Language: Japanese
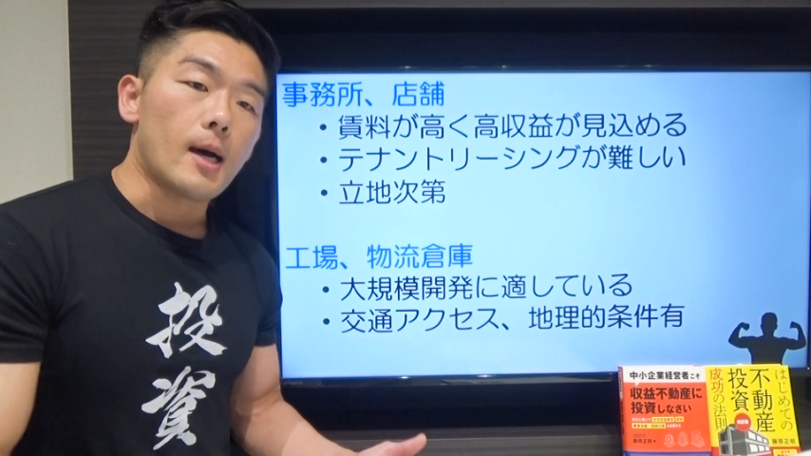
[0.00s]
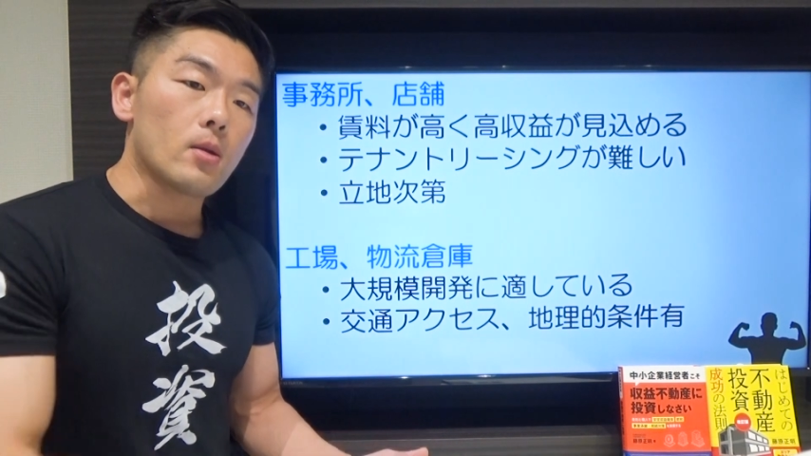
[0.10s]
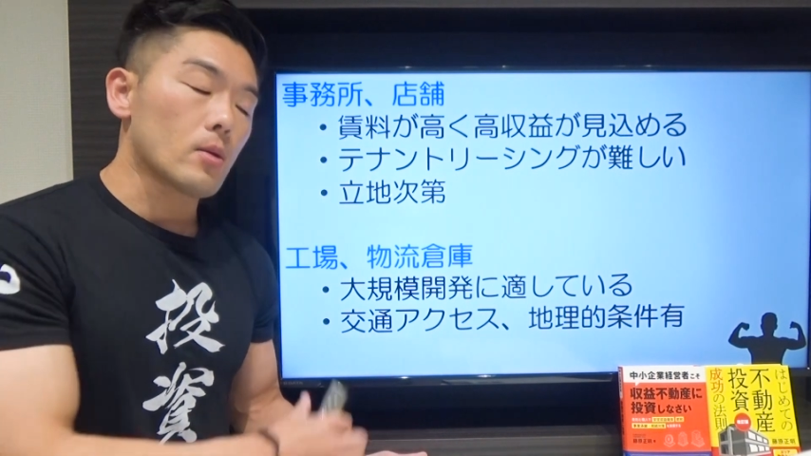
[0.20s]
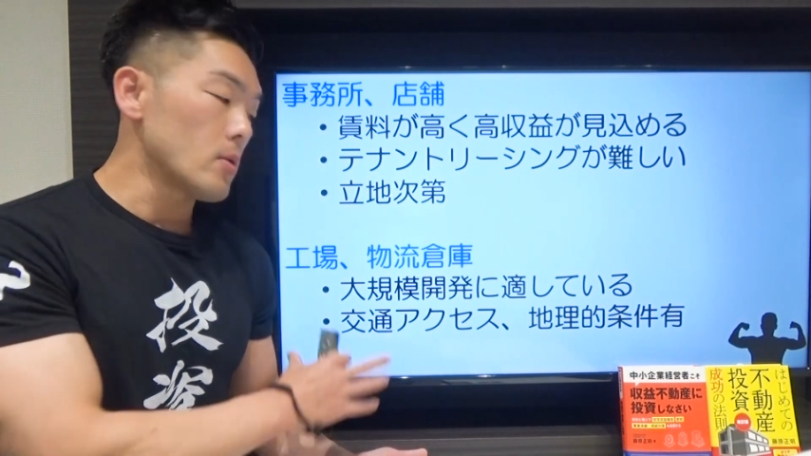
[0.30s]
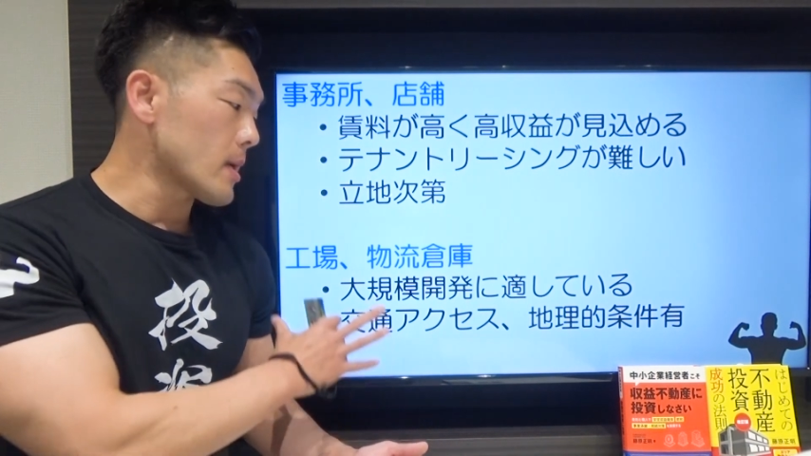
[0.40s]
あ
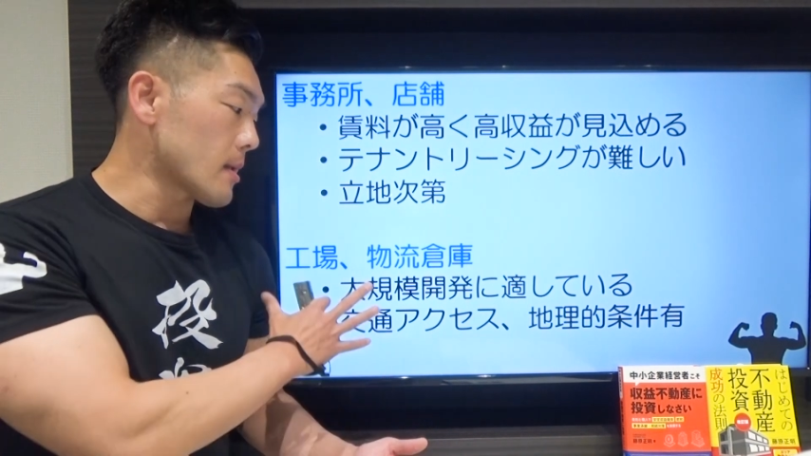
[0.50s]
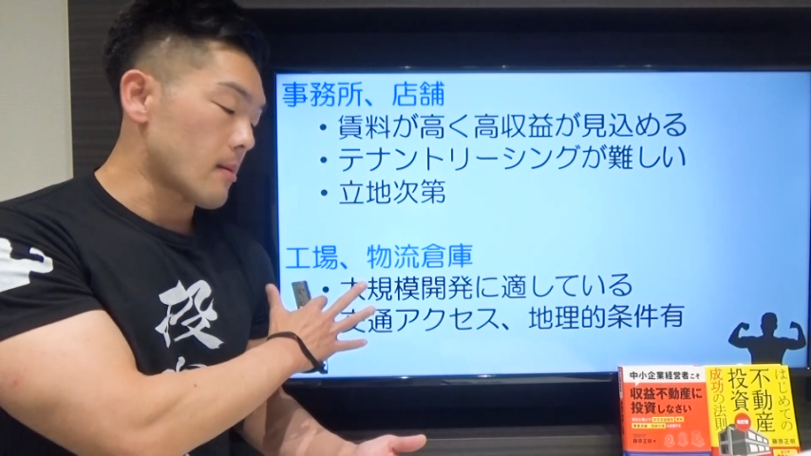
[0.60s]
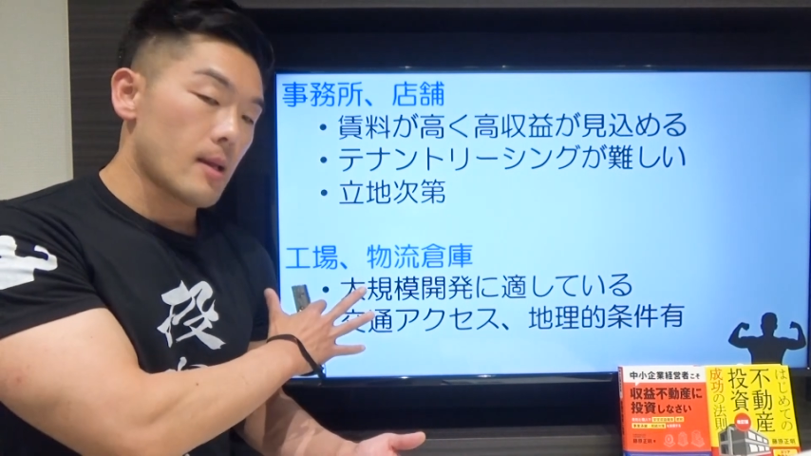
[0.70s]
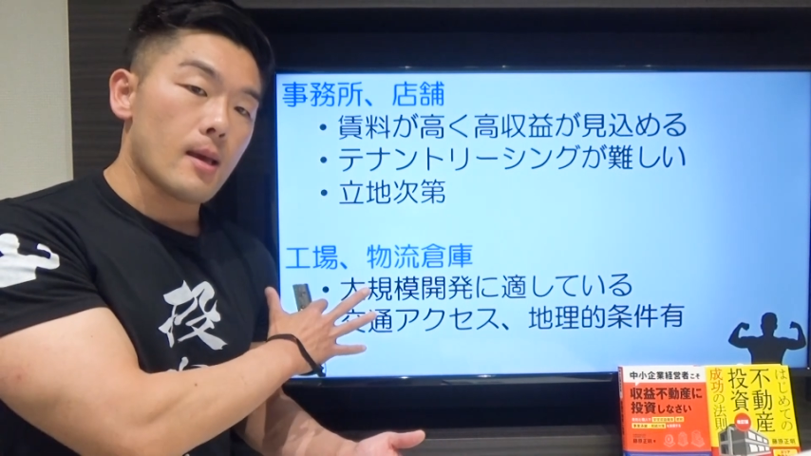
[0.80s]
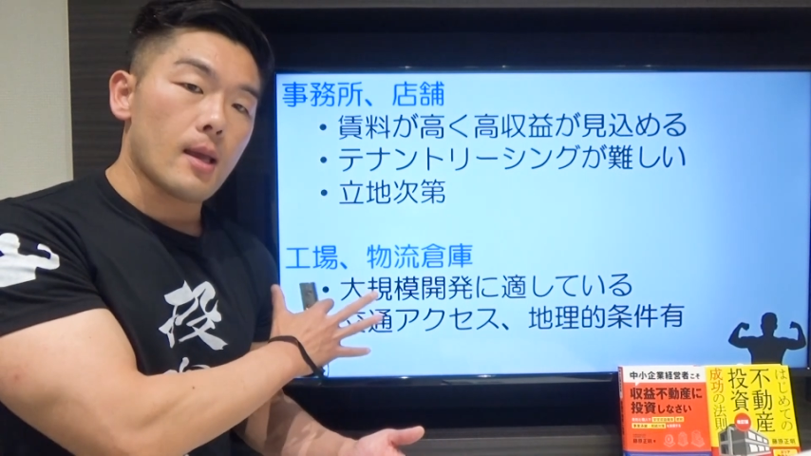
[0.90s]
とその他
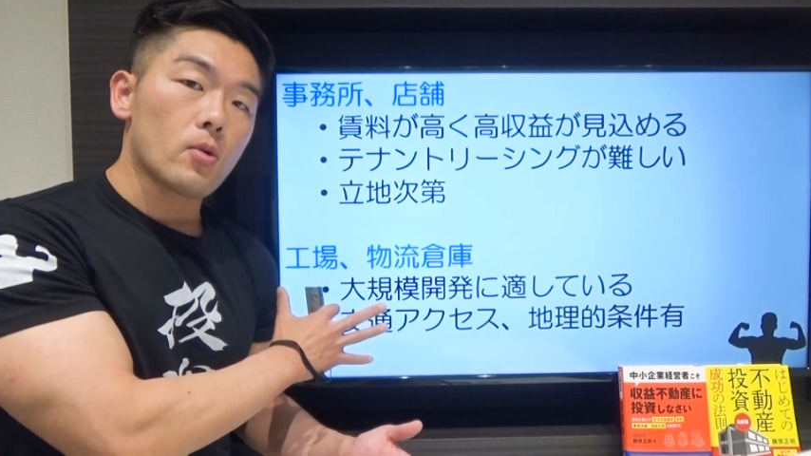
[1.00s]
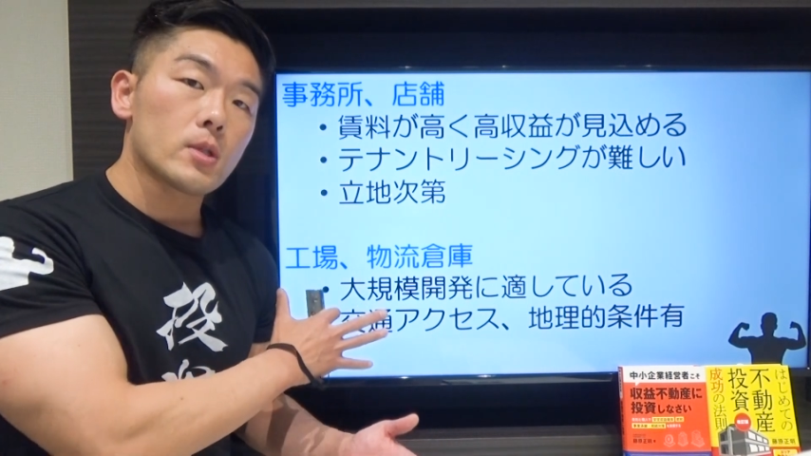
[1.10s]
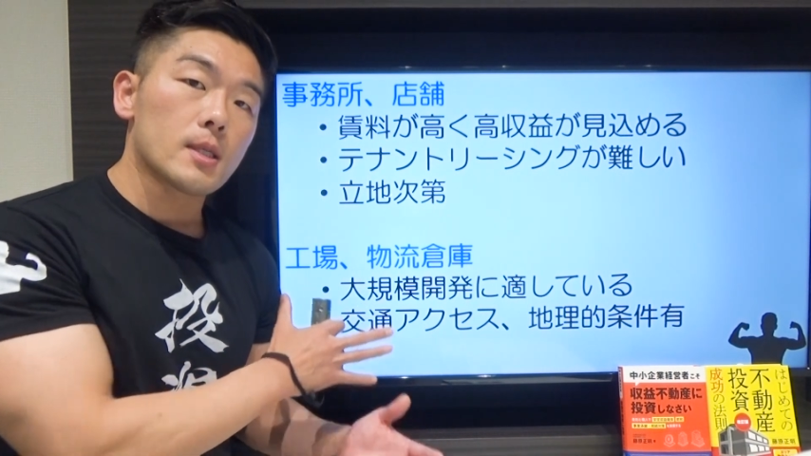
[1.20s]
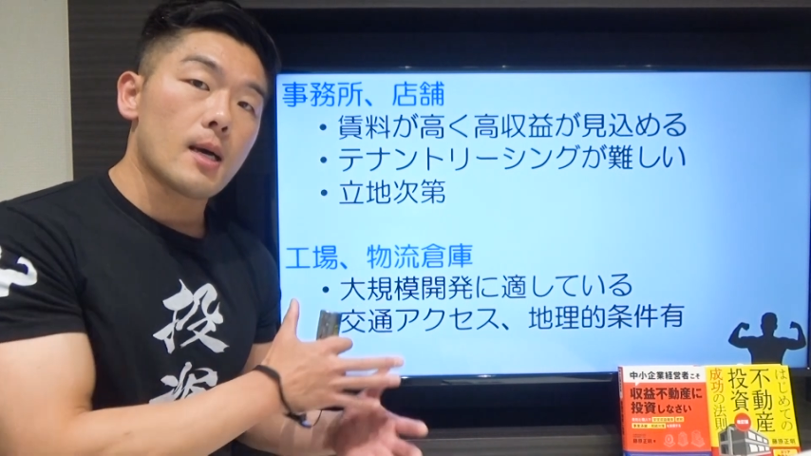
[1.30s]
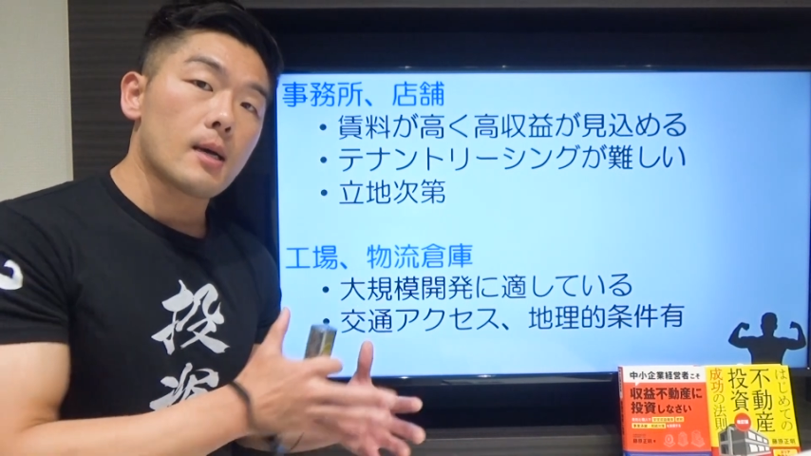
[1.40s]
ですね、
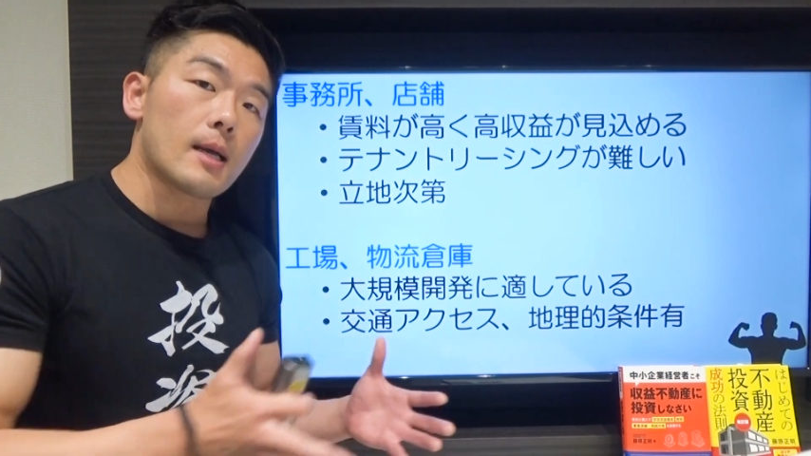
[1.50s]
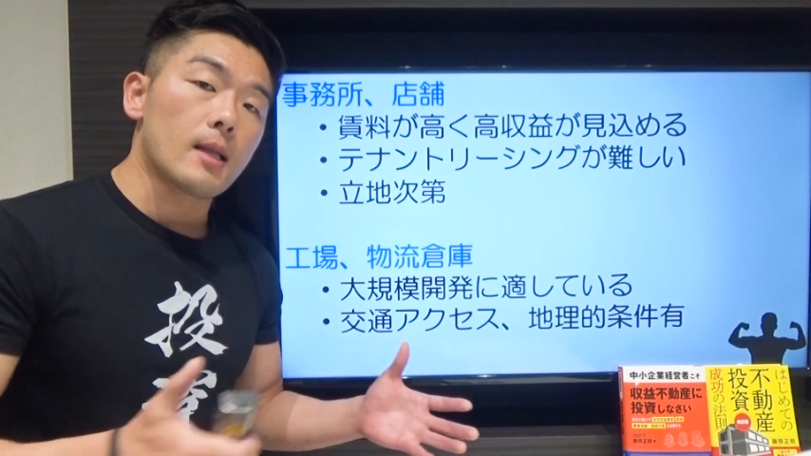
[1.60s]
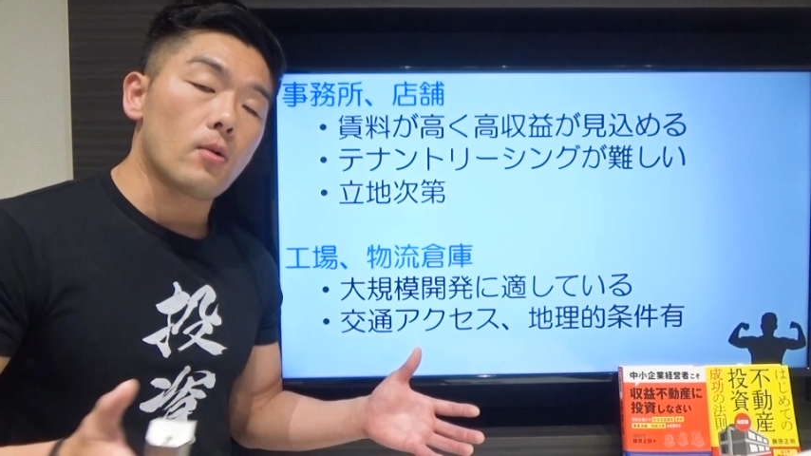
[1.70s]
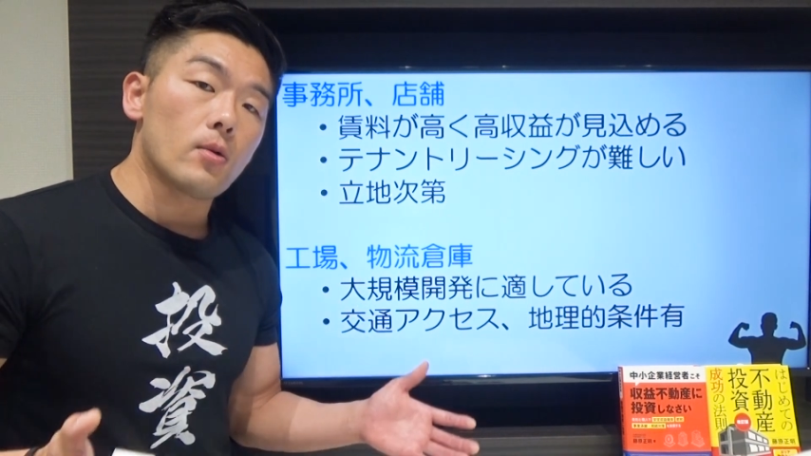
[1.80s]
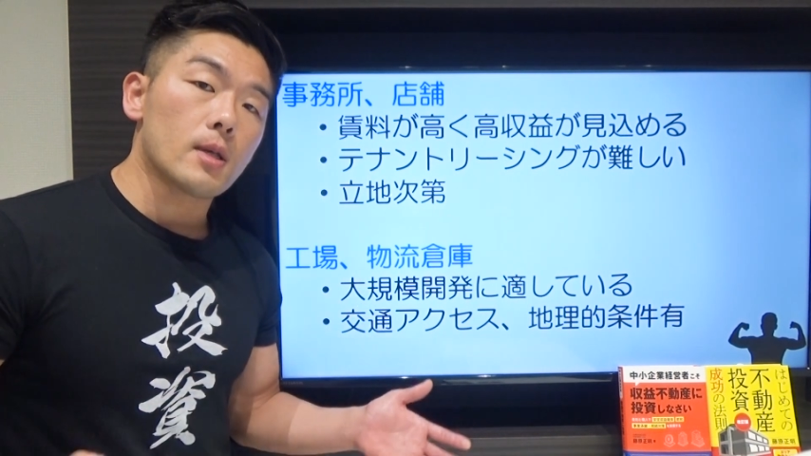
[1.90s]
土地がか
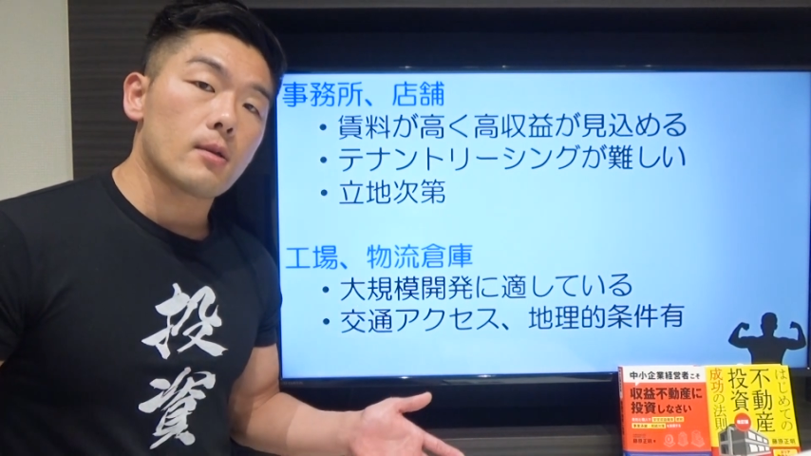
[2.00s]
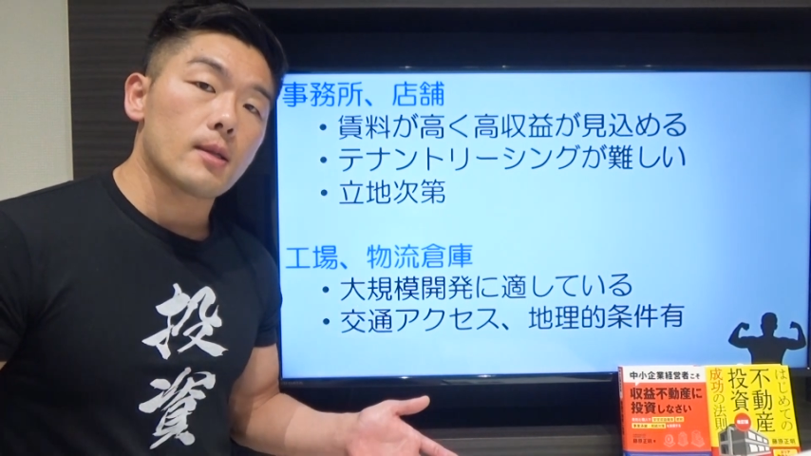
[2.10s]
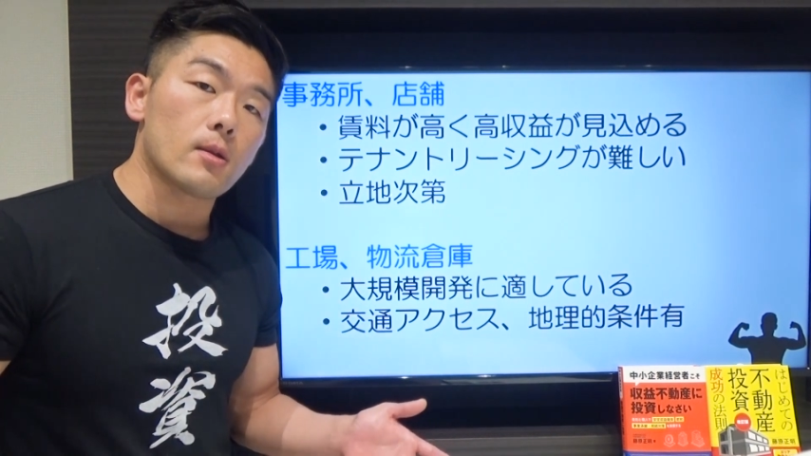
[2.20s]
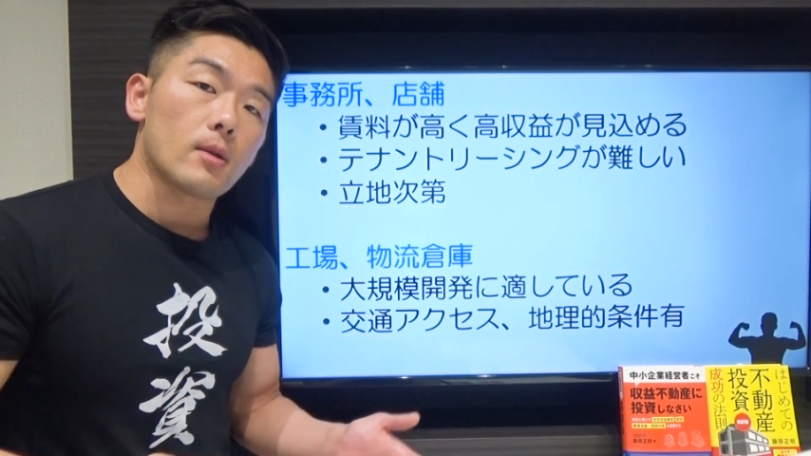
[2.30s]
なり大きくな